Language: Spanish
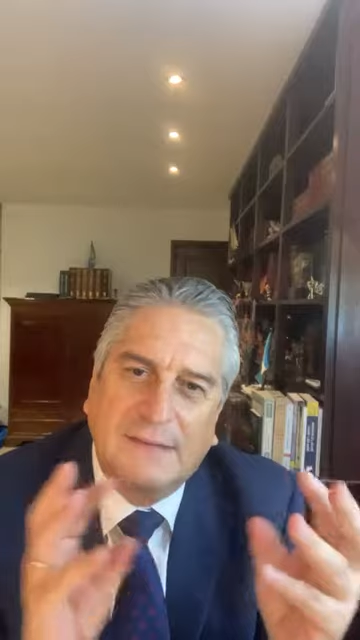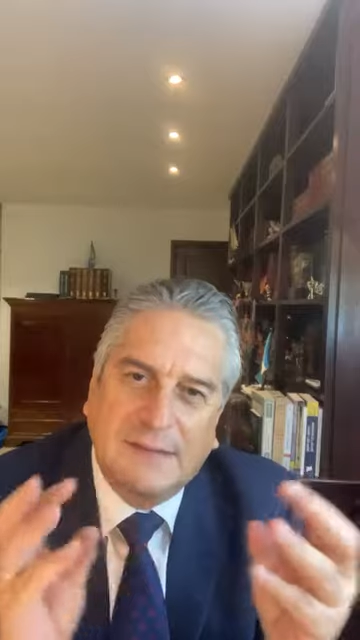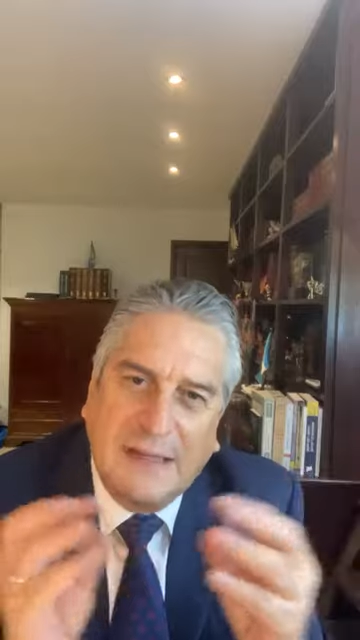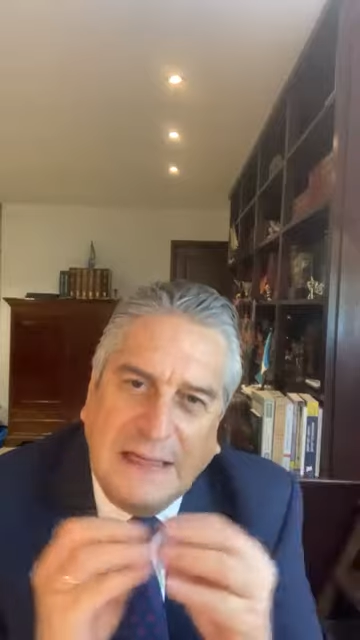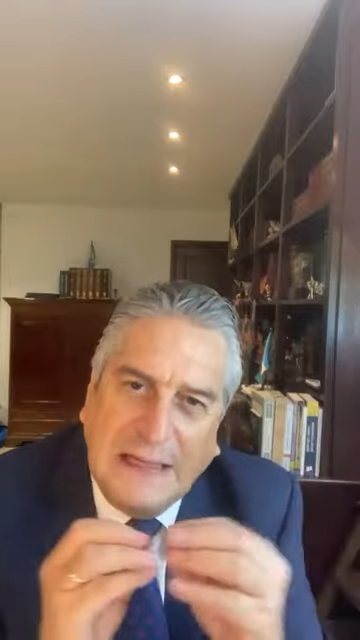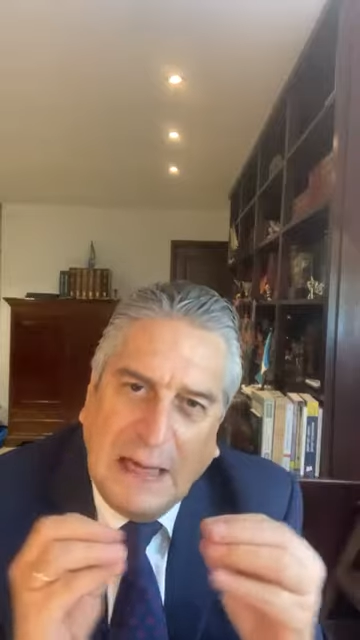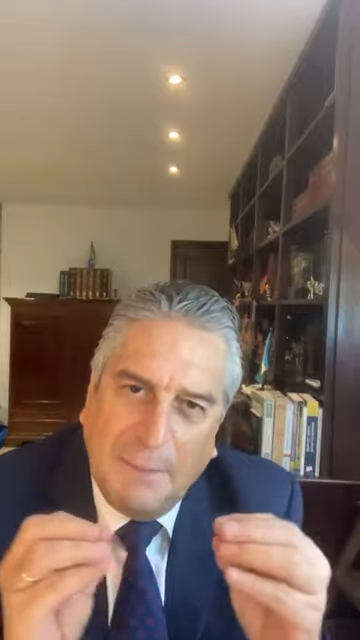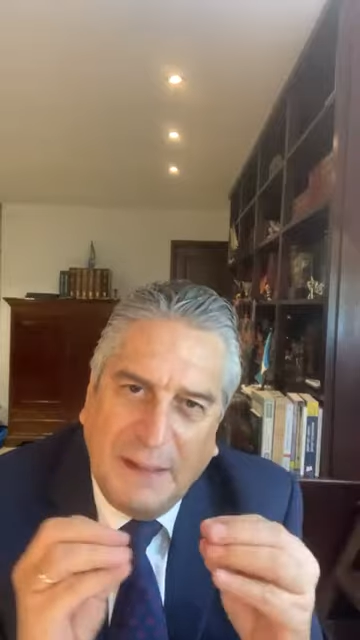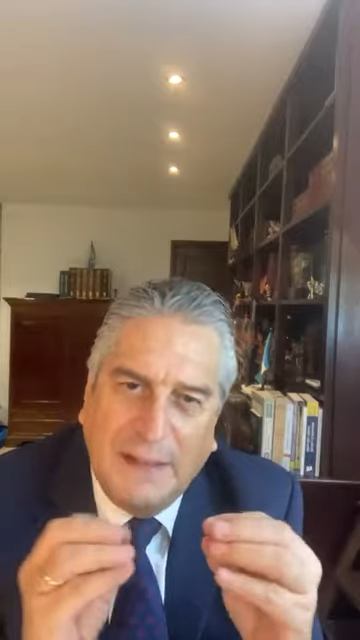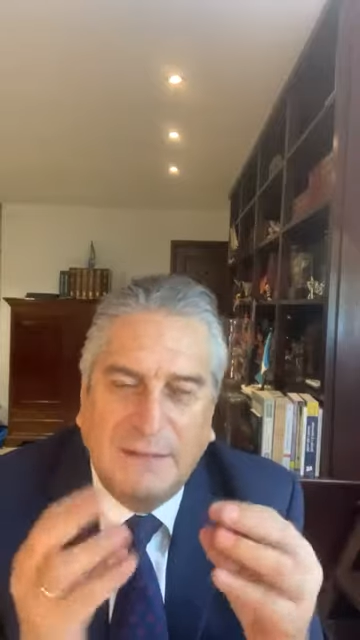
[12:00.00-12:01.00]
Ese es el
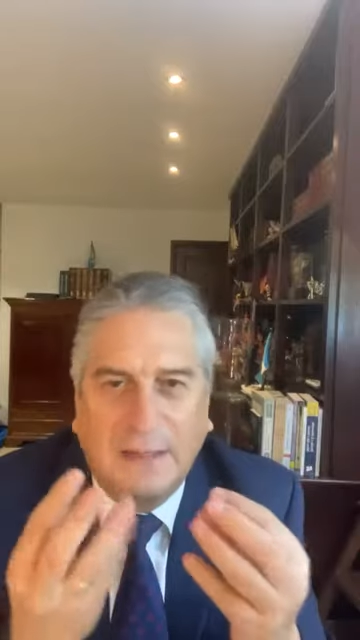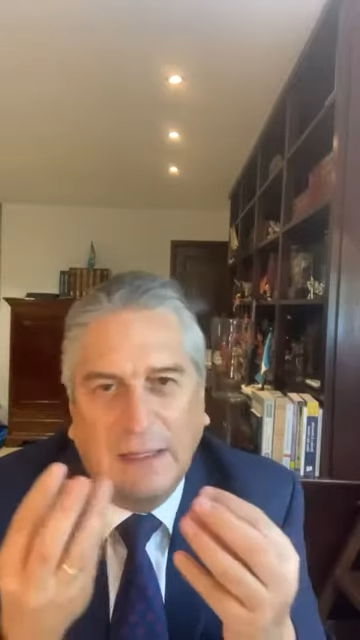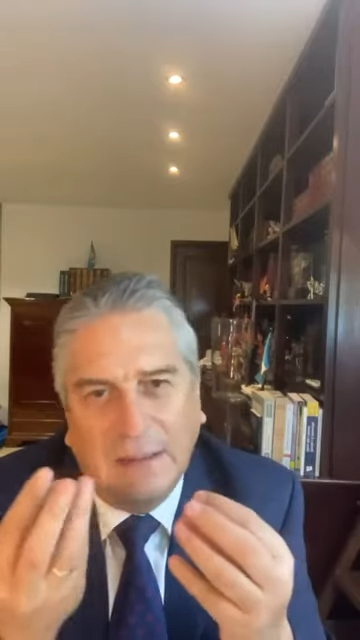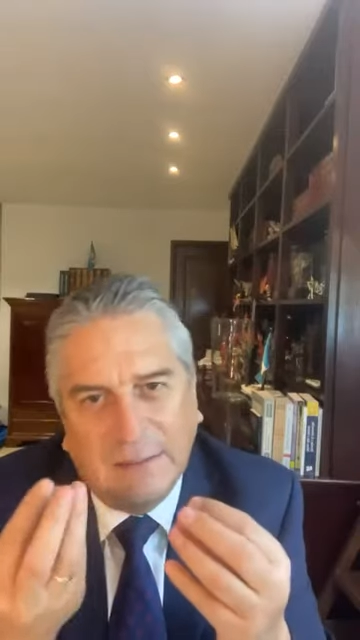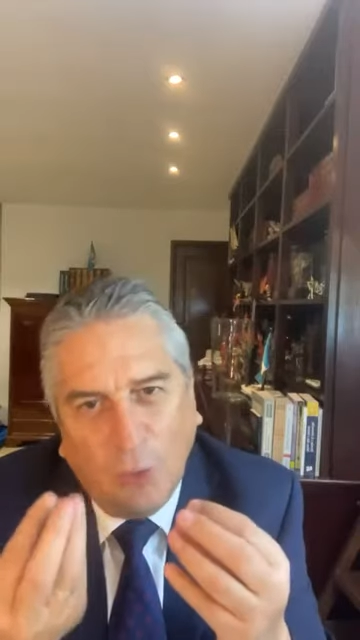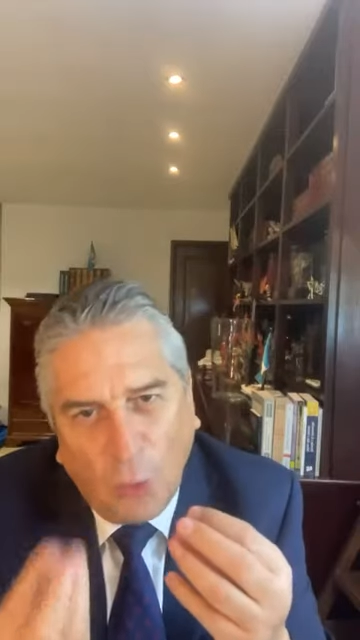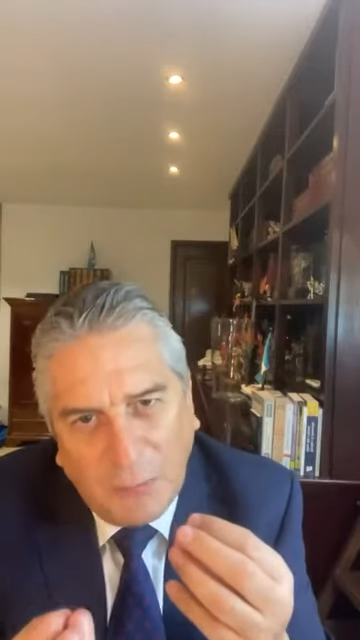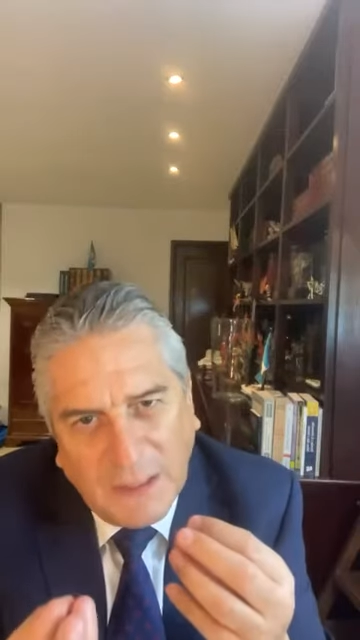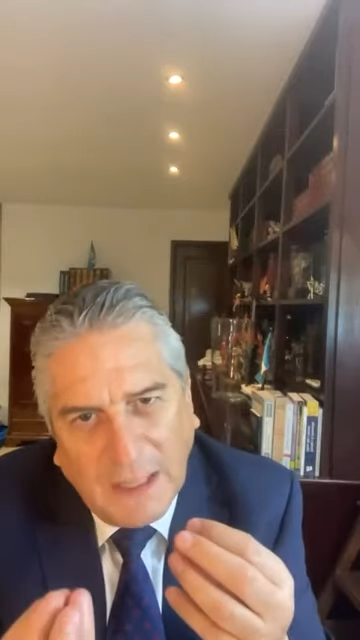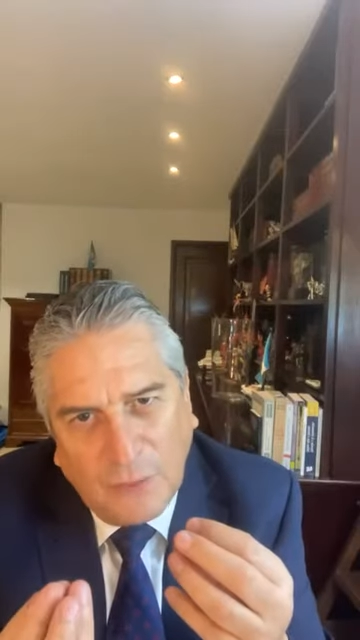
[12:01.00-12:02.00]
ligamen entre el
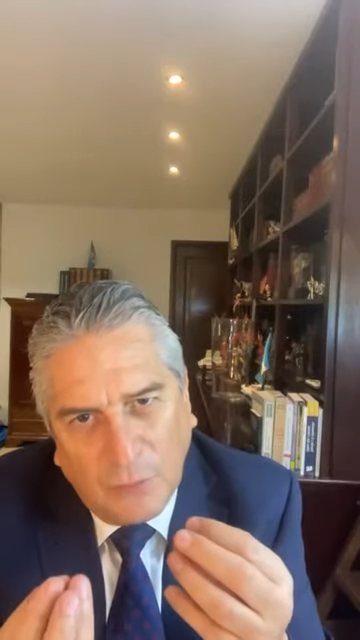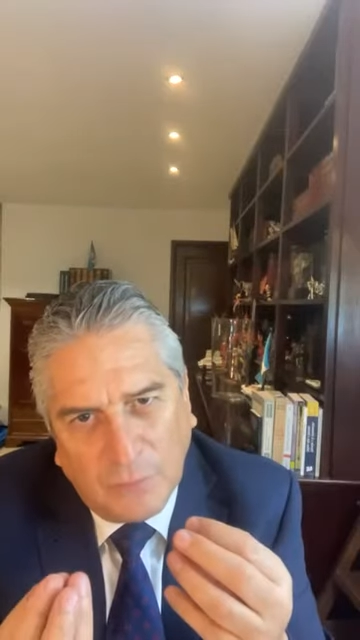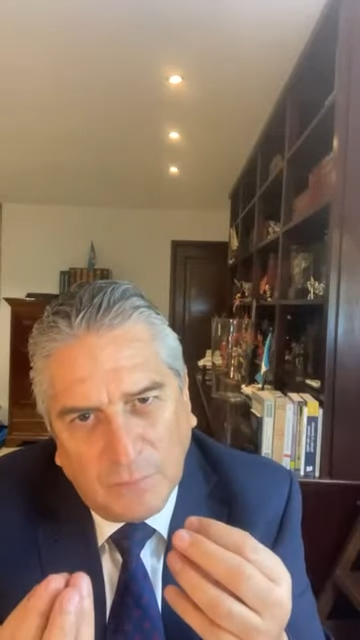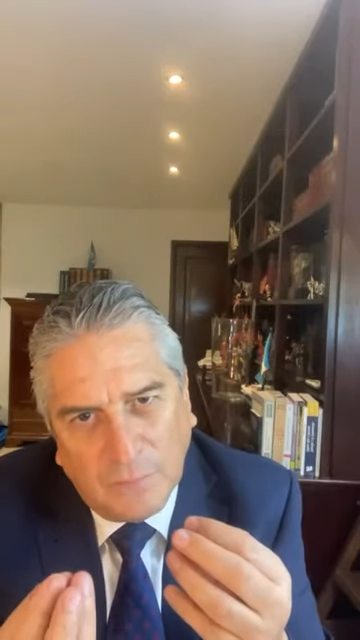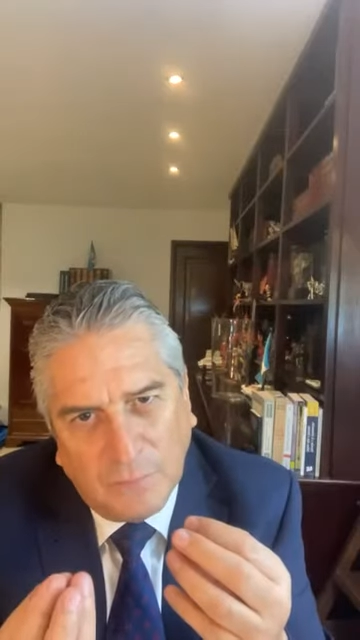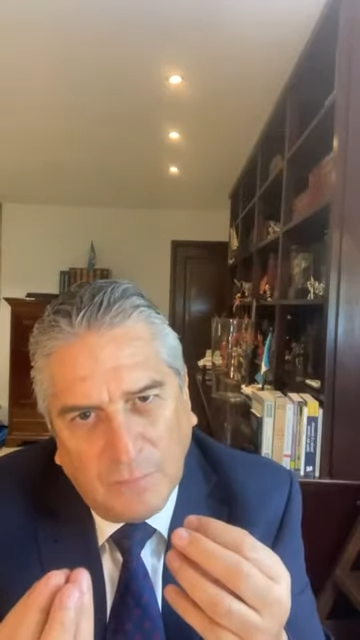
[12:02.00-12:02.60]
obligado,